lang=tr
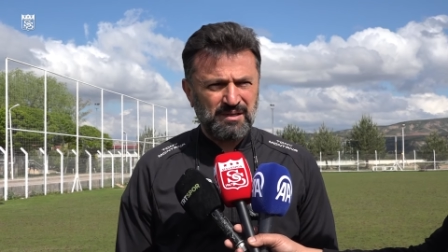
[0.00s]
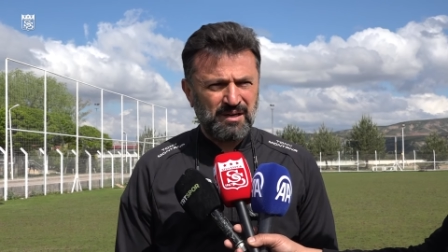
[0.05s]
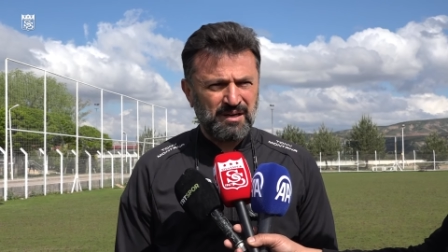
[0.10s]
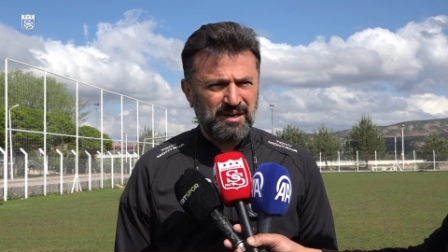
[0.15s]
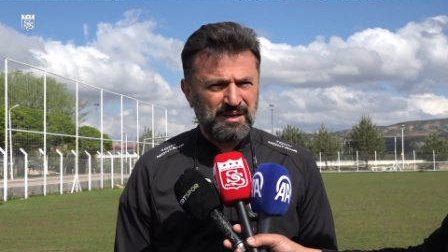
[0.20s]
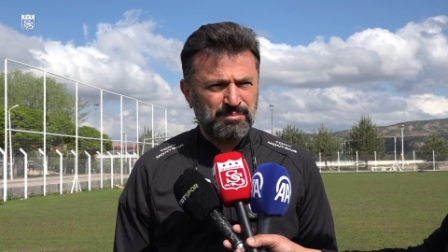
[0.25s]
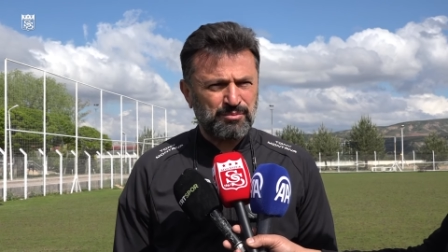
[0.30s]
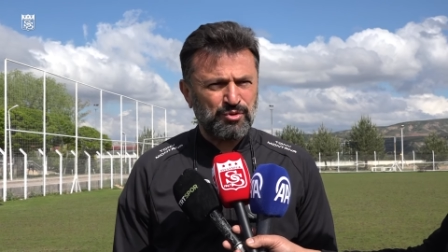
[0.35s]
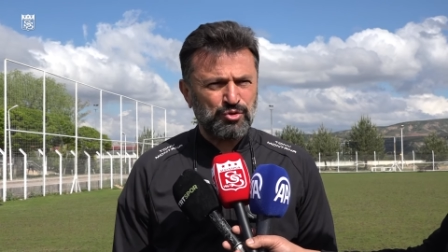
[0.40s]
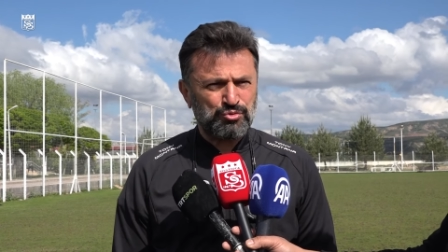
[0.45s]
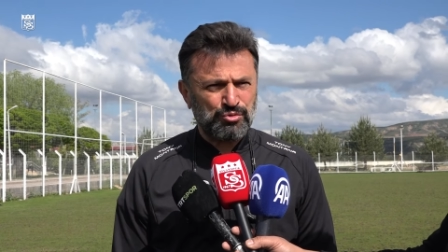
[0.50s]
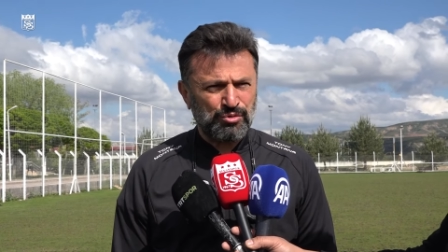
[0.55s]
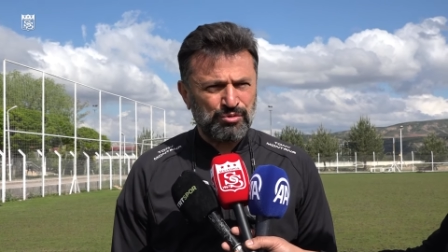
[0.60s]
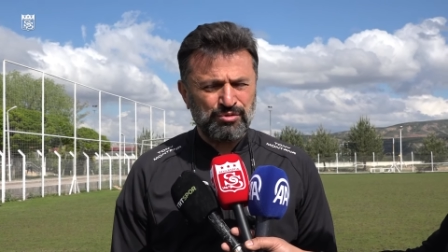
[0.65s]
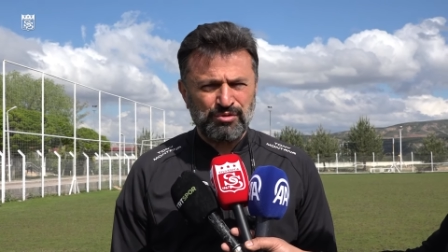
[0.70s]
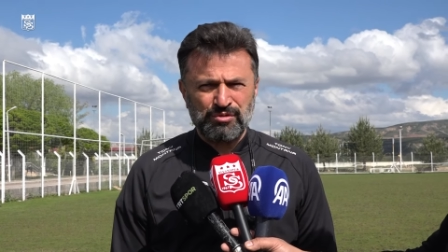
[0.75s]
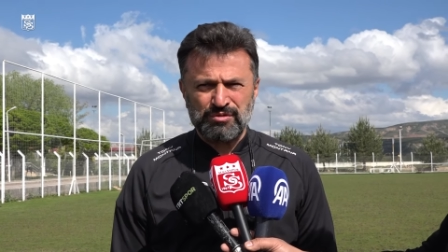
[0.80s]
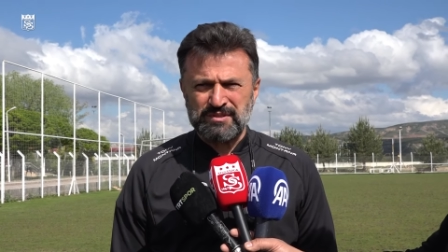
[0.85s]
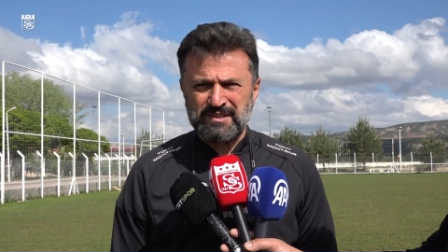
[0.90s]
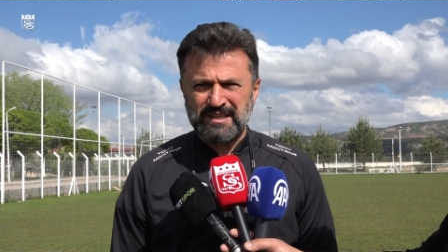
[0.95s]
Arayıp da
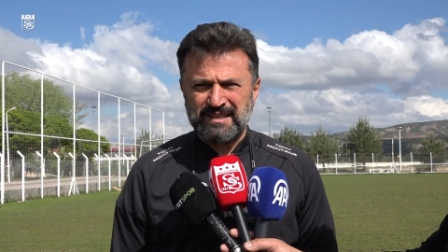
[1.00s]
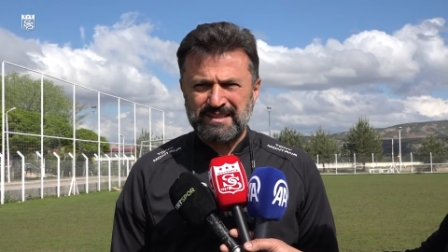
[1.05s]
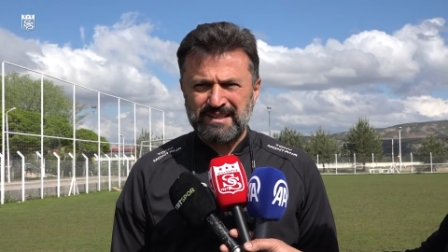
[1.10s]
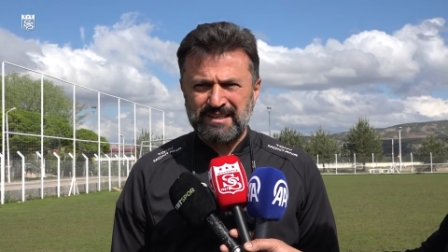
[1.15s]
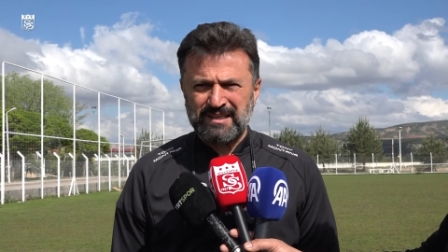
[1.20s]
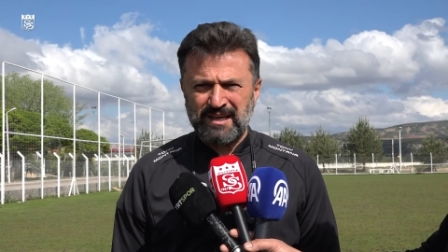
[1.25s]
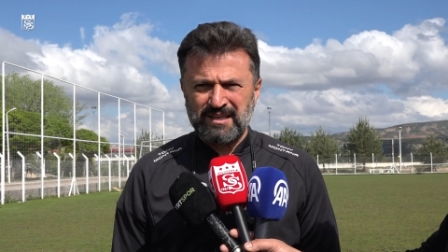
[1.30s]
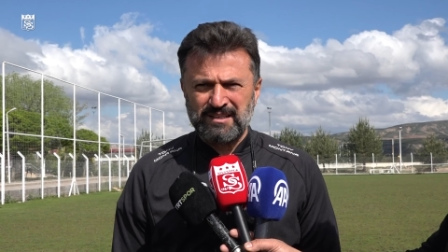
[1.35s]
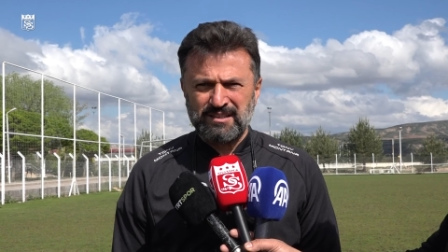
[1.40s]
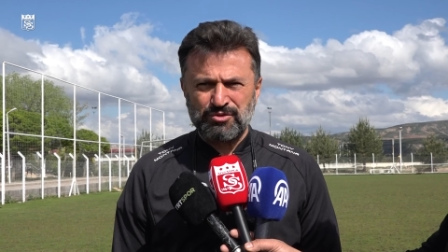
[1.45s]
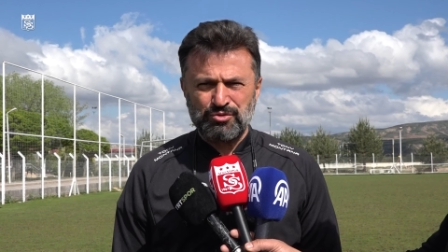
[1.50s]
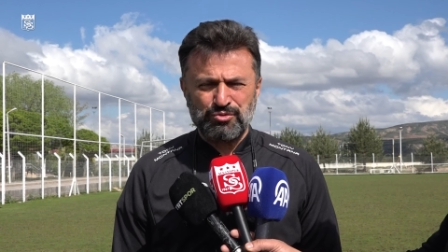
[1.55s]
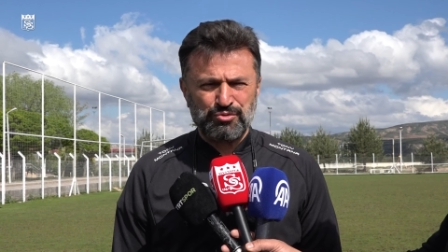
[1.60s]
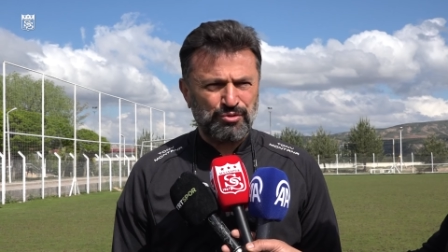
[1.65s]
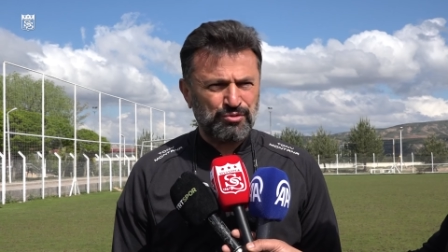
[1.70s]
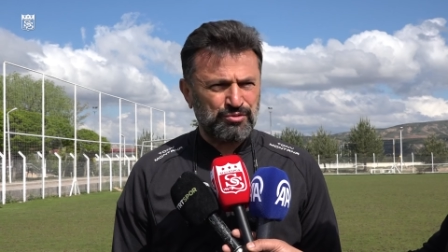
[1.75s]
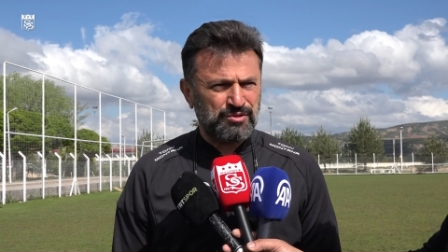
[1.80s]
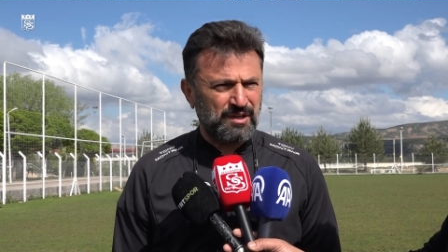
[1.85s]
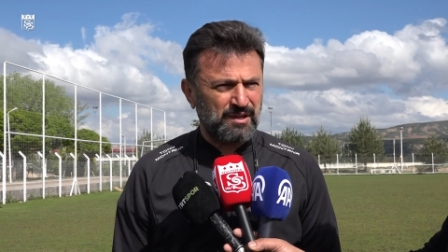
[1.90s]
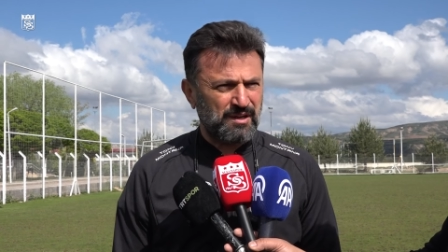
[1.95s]
soruyoruz zaten hangi
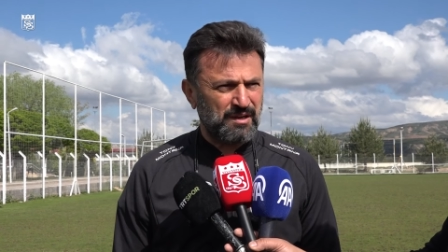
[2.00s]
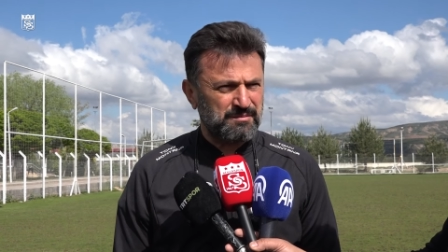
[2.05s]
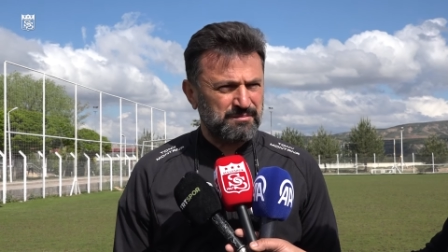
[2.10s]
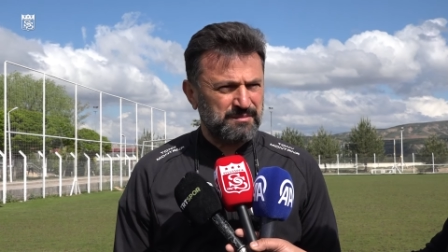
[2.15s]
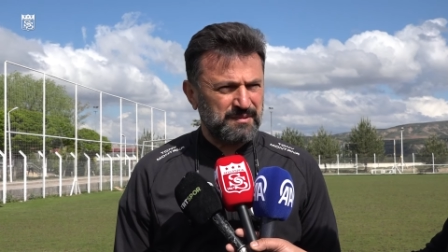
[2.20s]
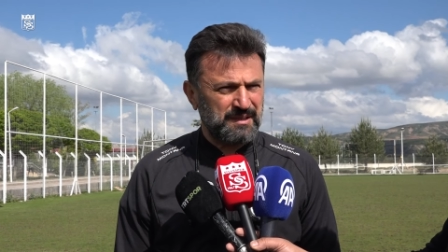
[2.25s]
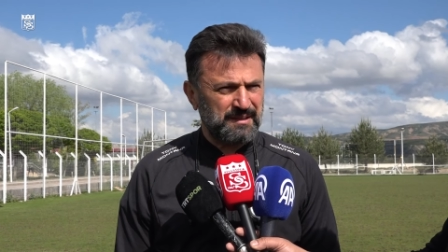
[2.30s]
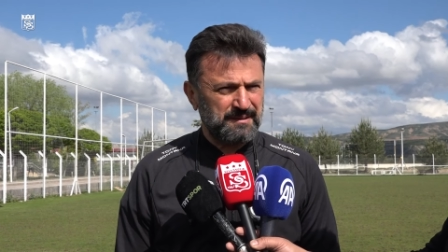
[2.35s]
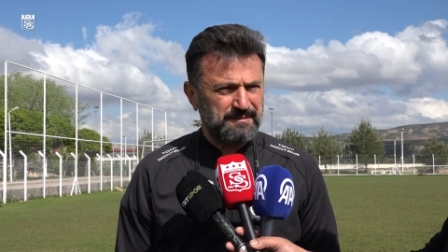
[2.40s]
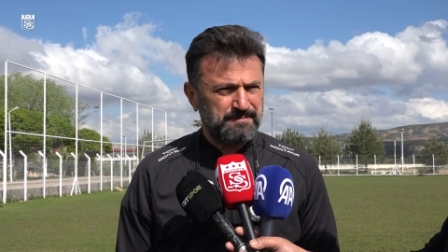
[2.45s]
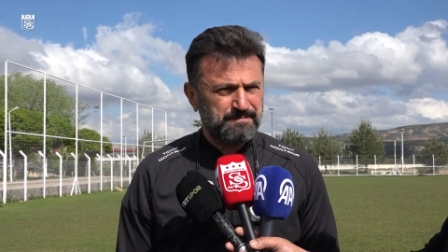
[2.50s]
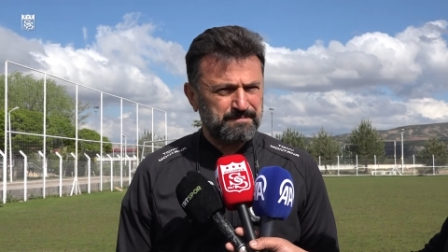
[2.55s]
tişörtü alalım diye.